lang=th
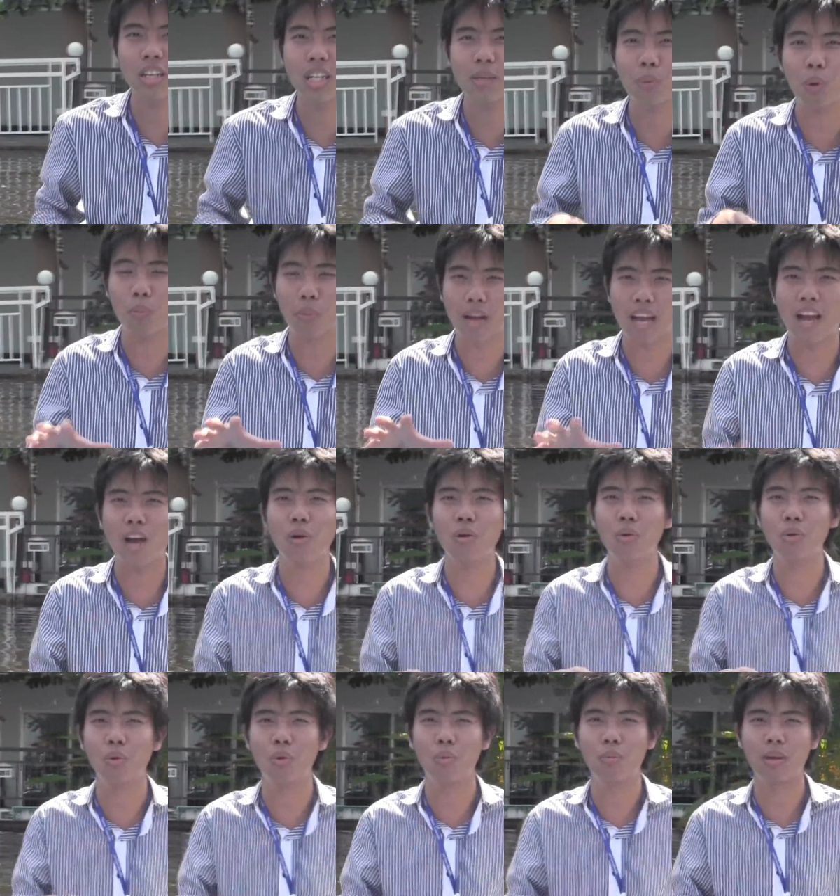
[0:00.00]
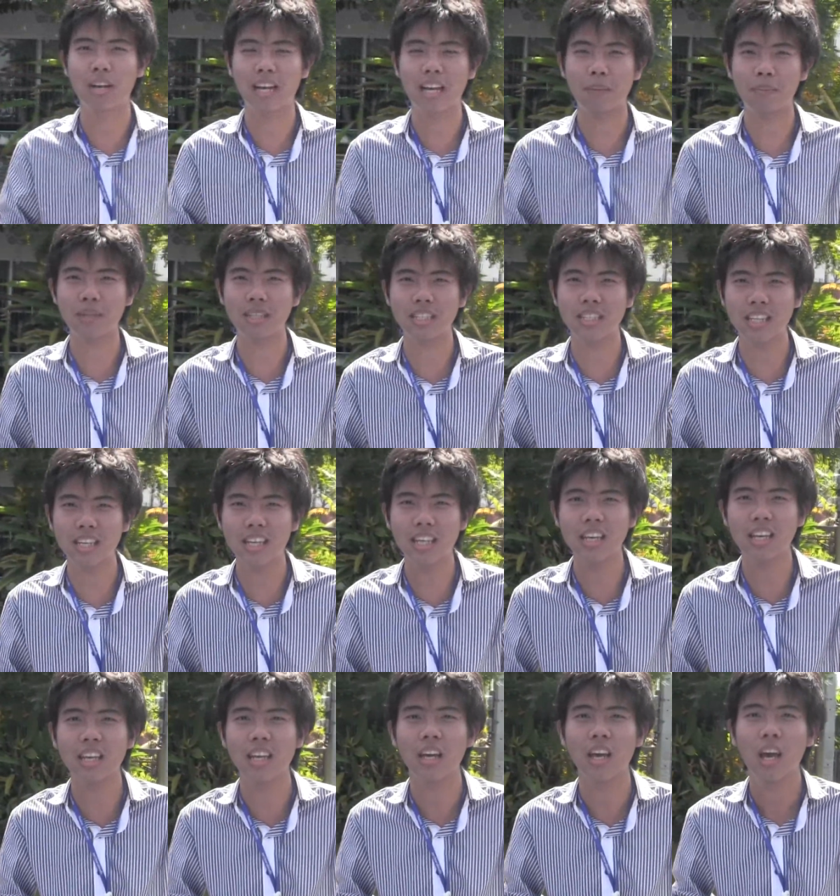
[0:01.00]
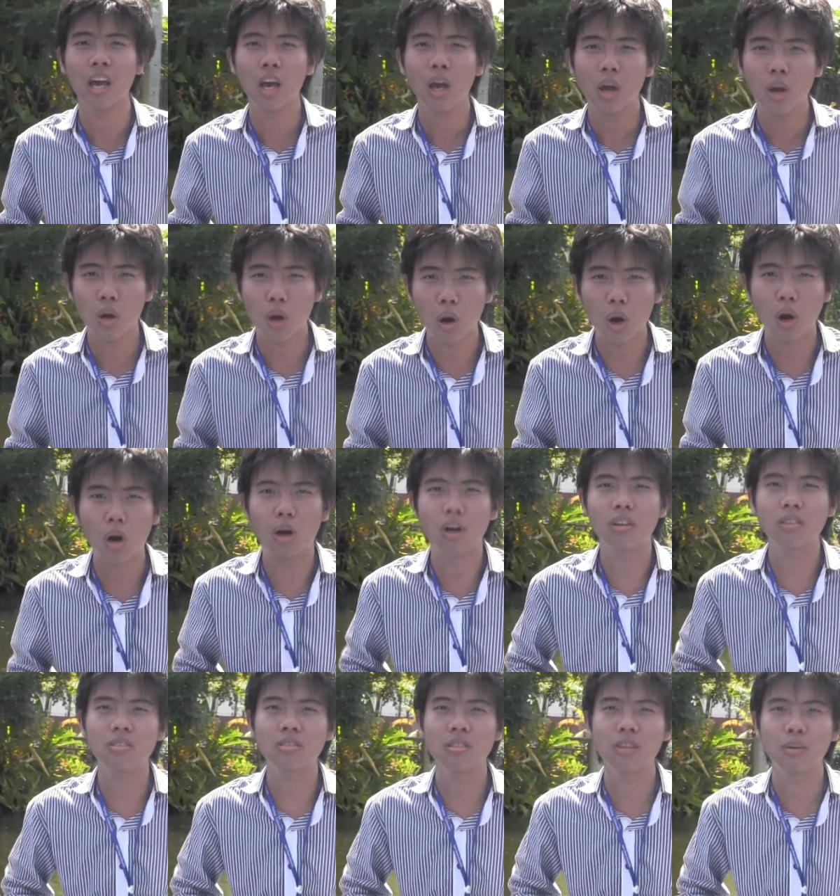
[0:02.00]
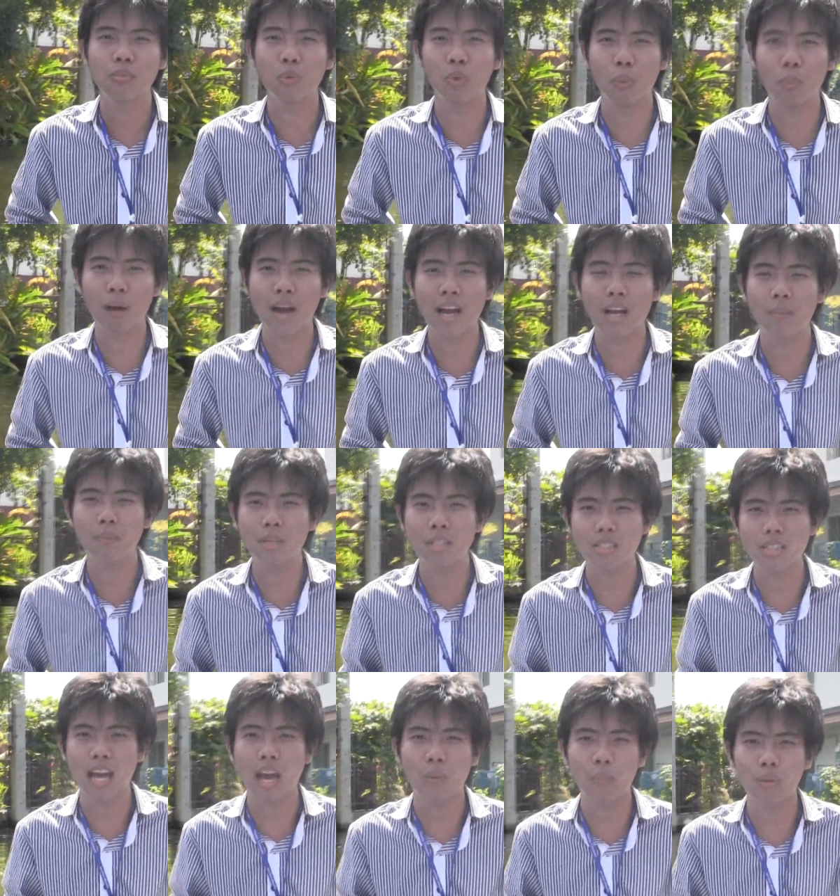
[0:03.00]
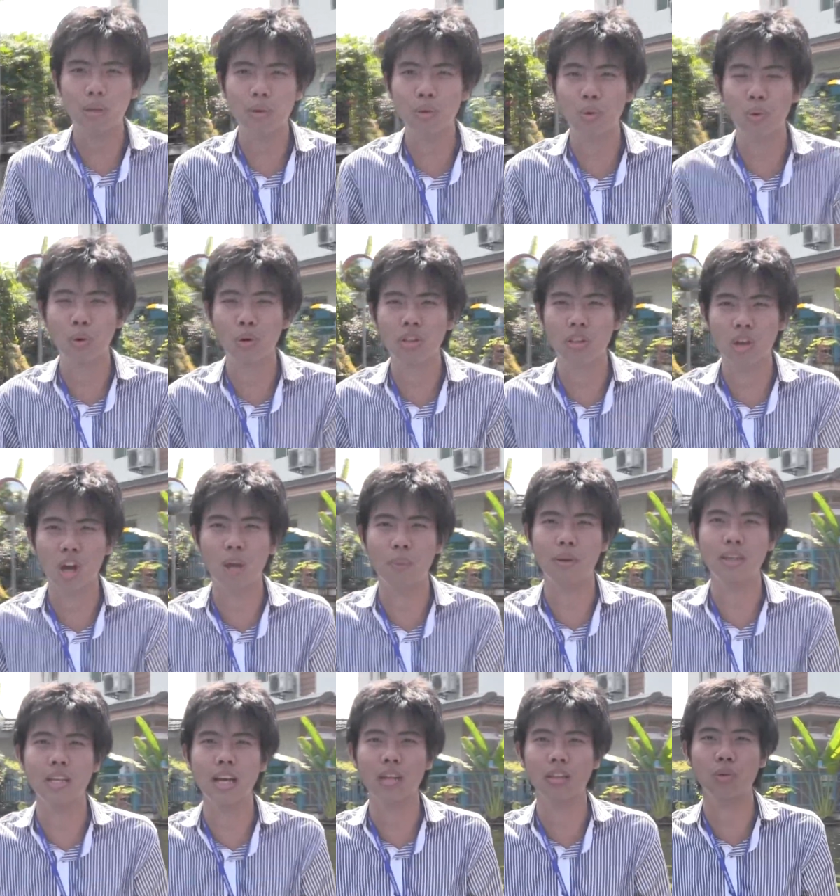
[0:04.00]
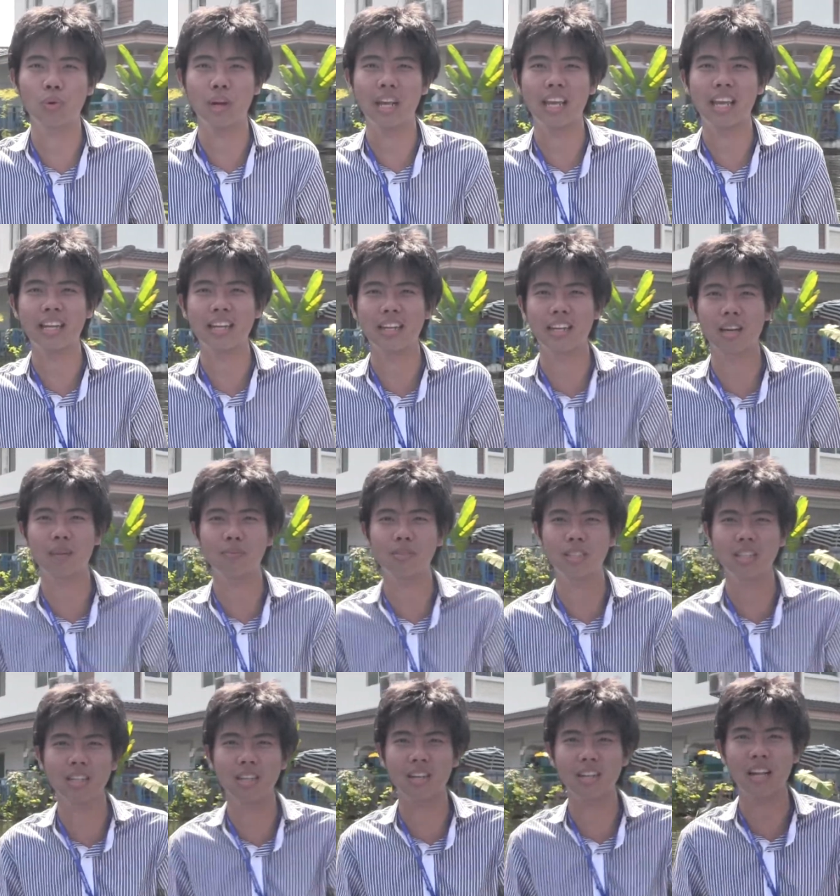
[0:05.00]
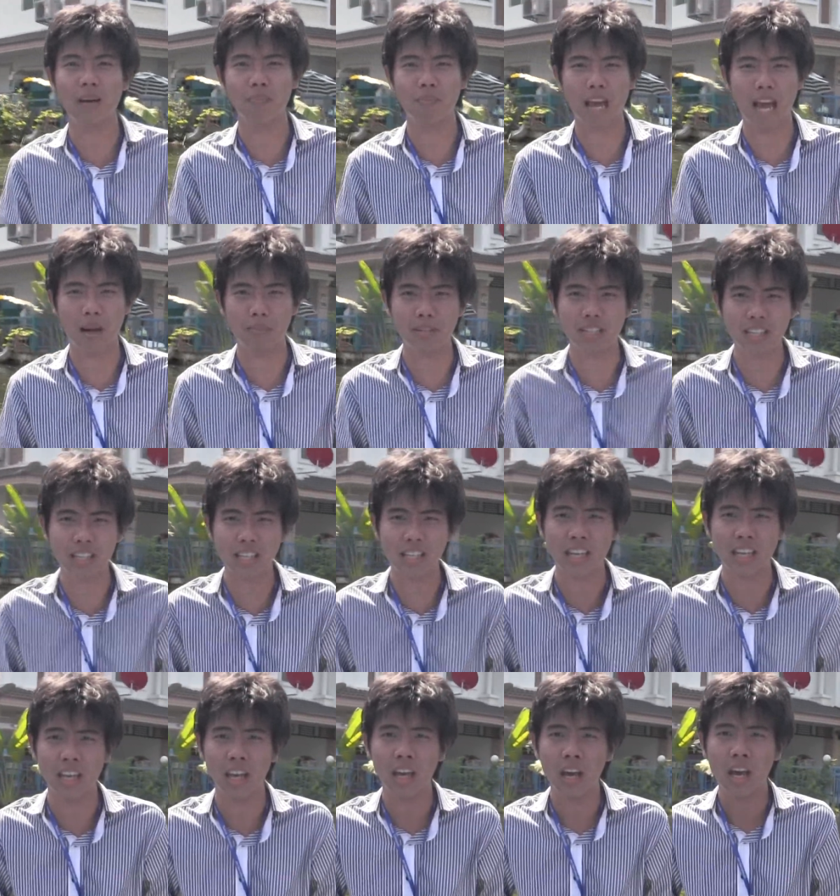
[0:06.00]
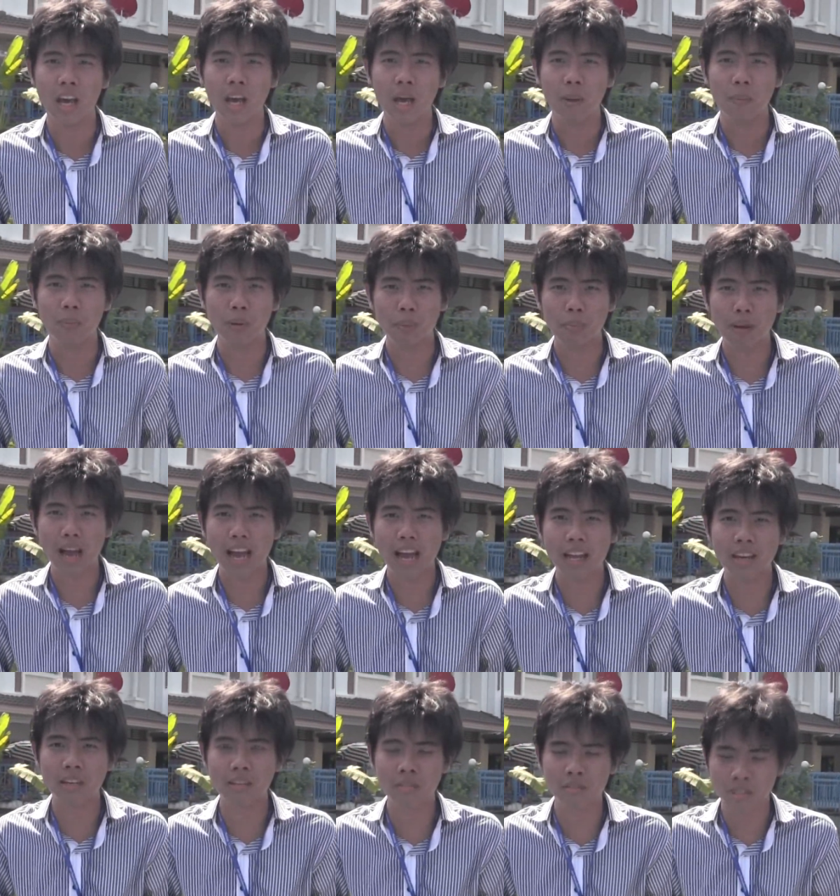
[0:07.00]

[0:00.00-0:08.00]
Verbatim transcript: นนี้ผมเข้ามาในพื้นที่ของหมู่บ้านพฤกษาวิว ซอยพญาสุเรนนะครับ ซึ่งระดับน้ำที่นี่ ประมาณ